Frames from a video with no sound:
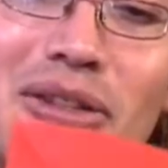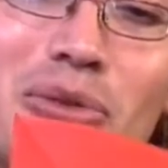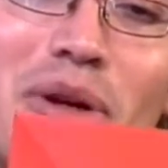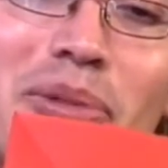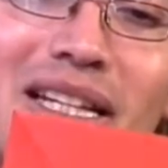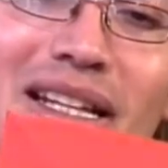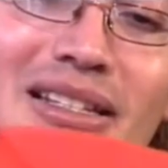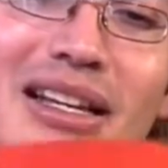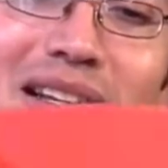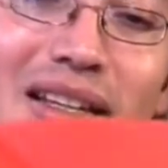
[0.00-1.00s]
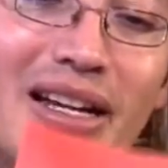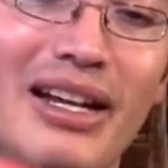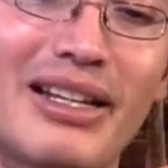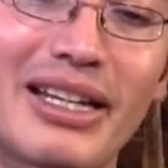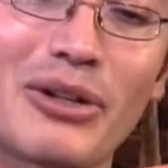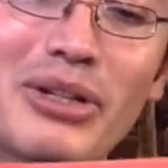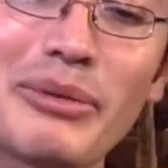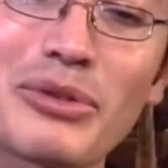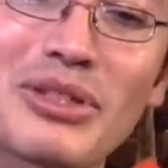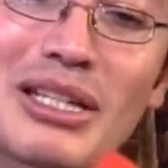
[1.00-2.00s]
tú aprendas a leer los
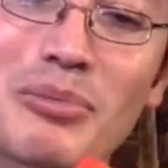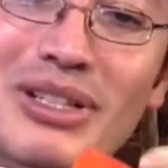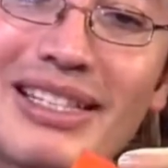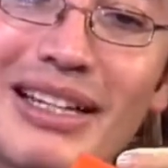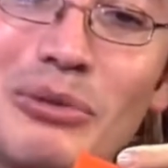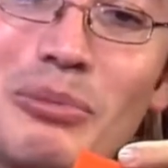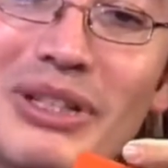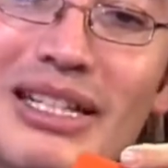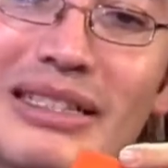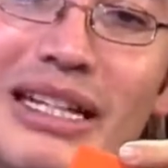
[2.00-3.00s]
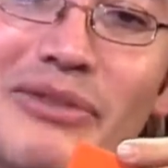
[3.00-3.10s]
libros y después ya tú puedes hacer las